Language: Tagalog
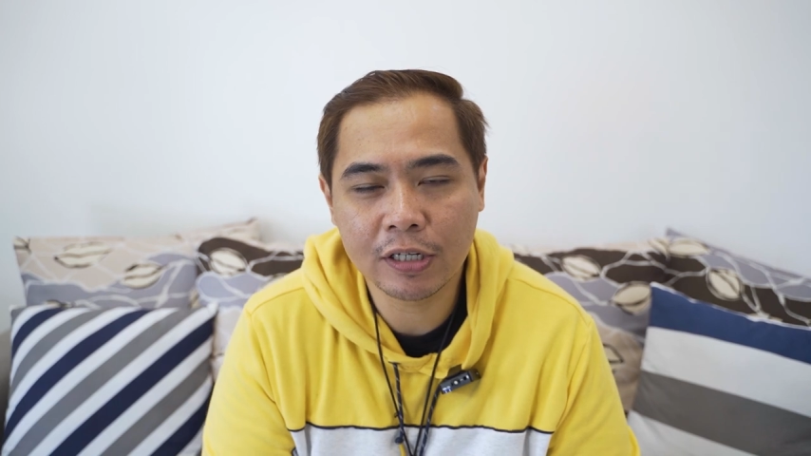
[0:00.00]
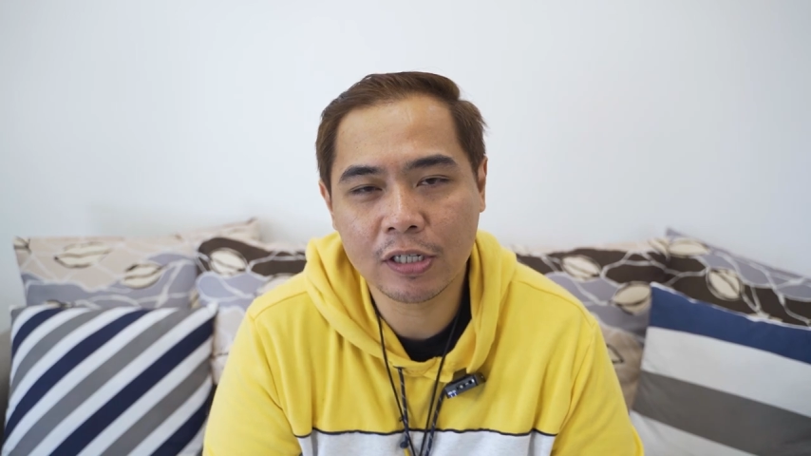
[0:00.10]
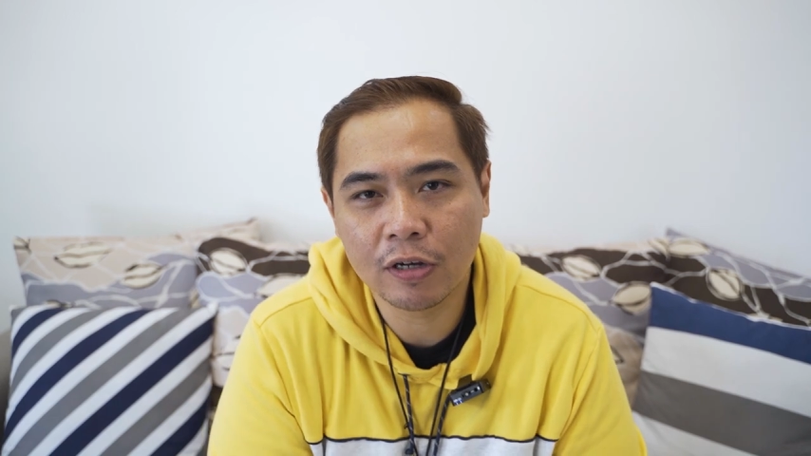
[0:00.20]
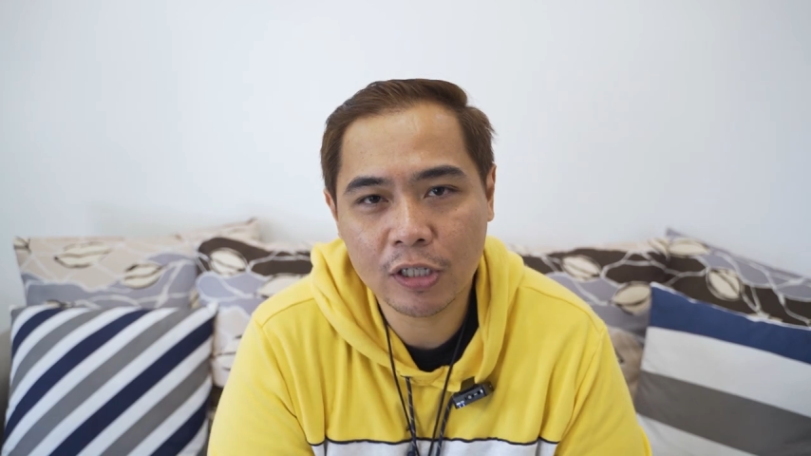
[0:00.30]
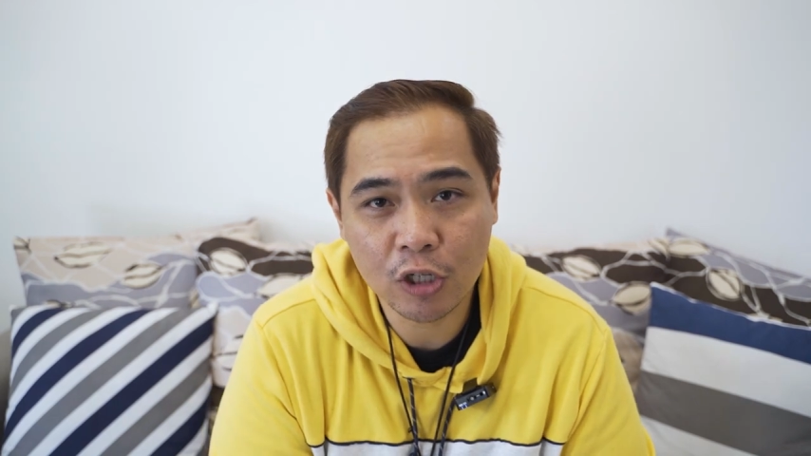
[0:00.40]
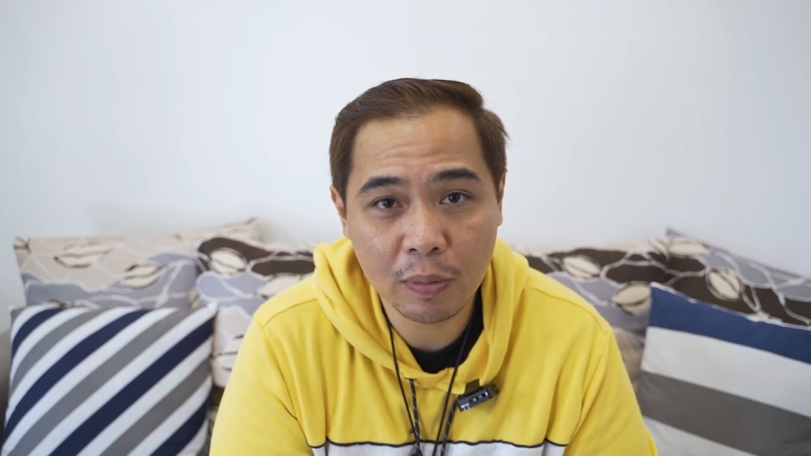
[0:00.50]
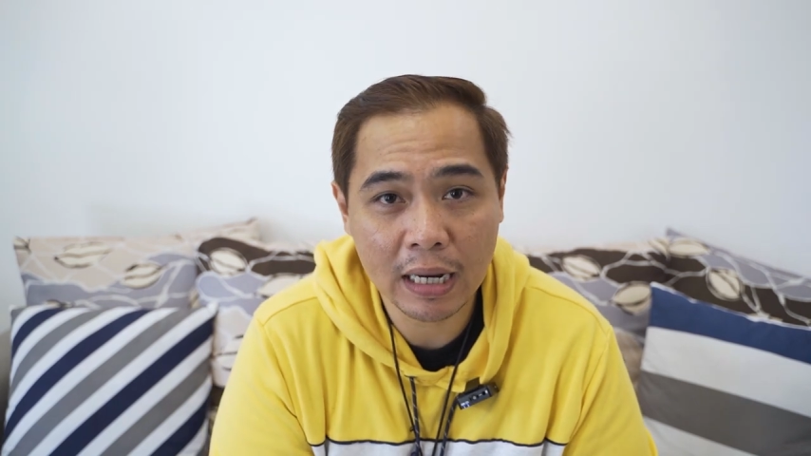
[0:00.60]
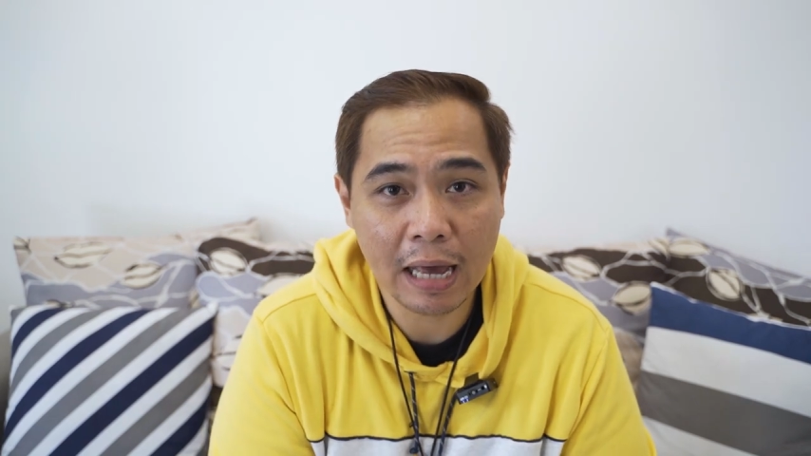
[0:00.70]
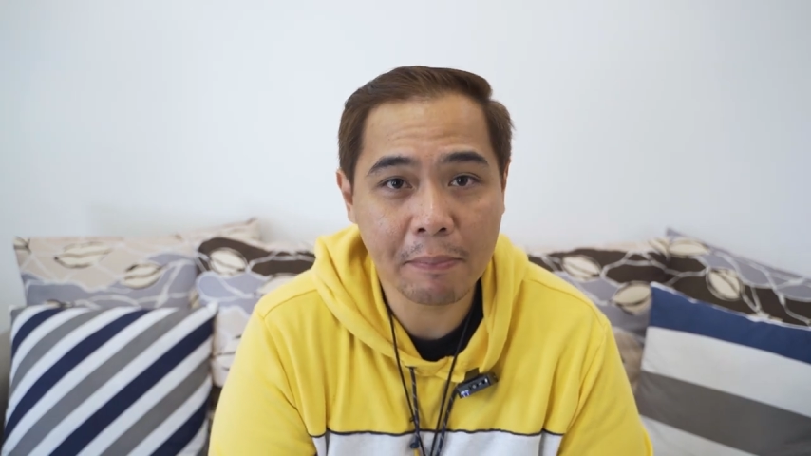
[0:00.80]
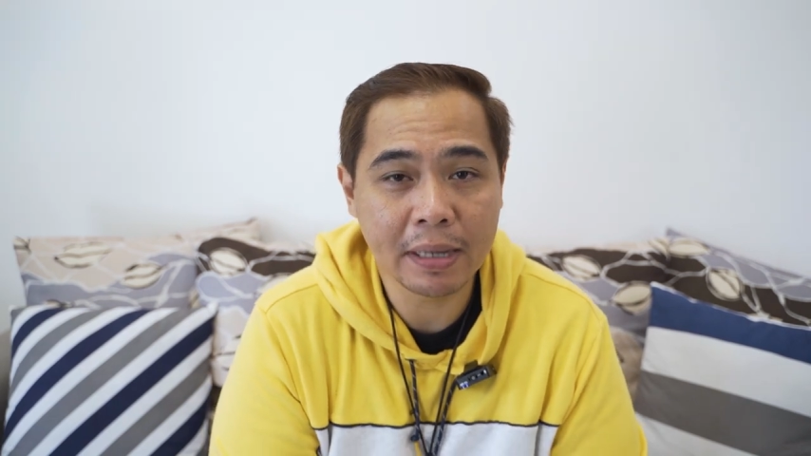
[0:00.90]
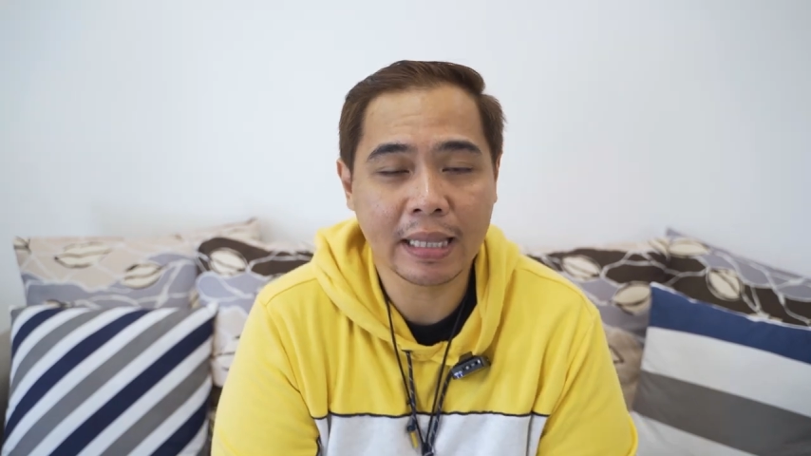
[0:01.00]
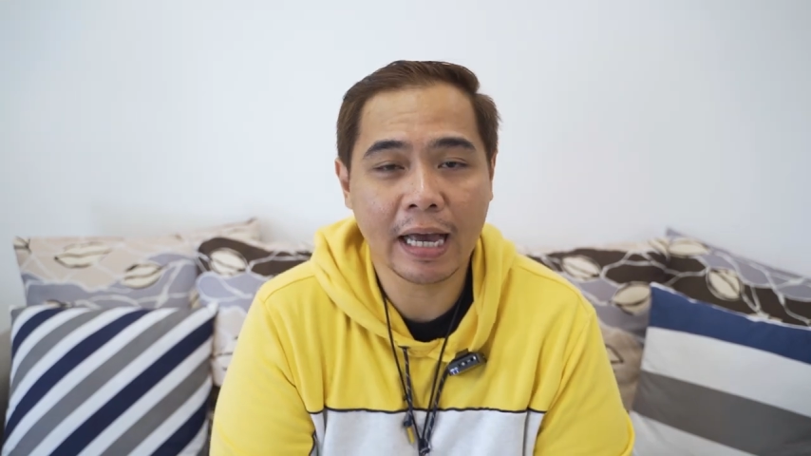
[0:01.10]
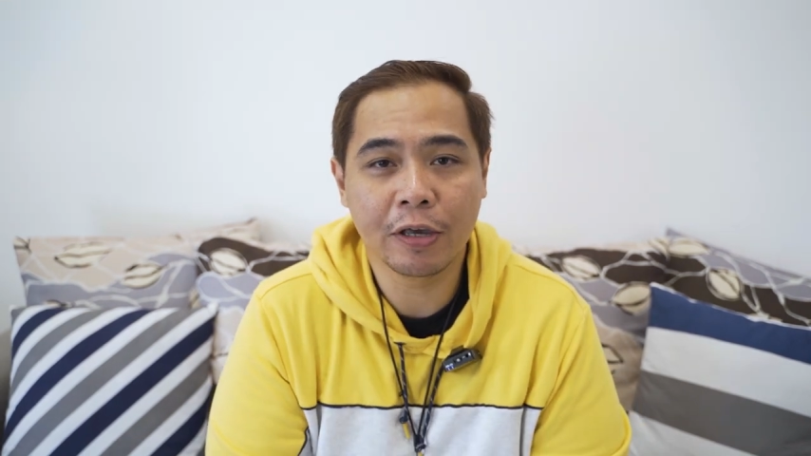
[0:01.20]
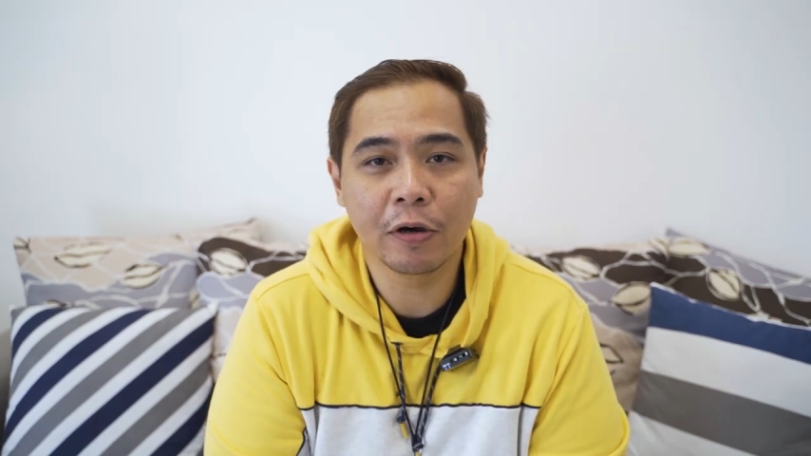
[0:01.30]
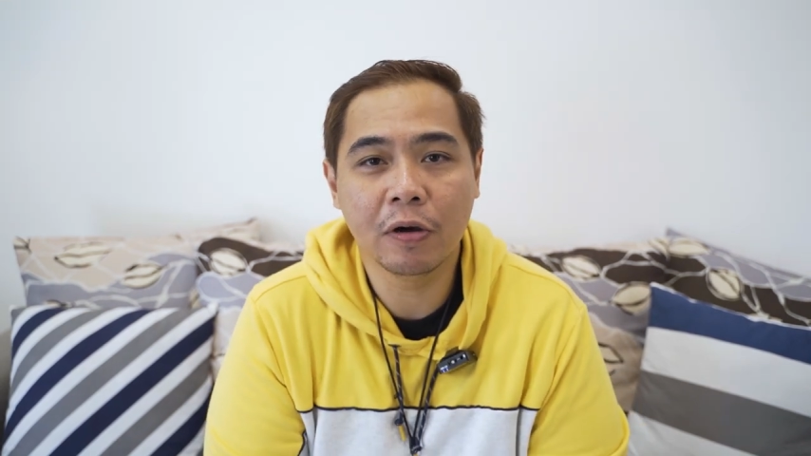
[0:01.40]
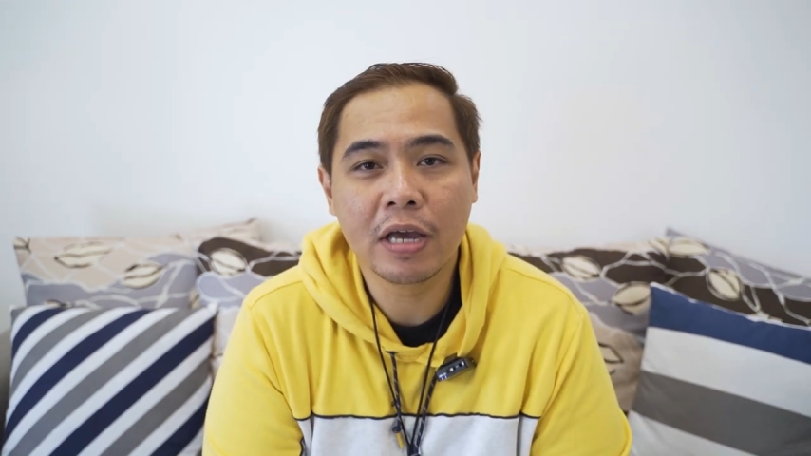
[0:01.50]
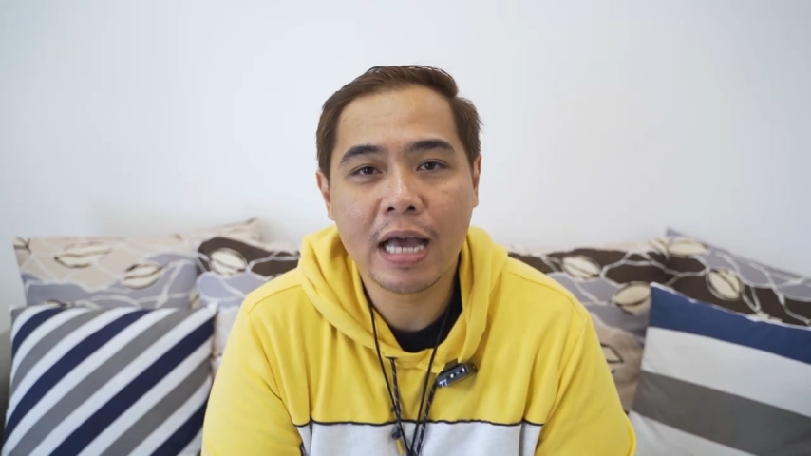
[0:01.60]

as long as lumalaban tayo,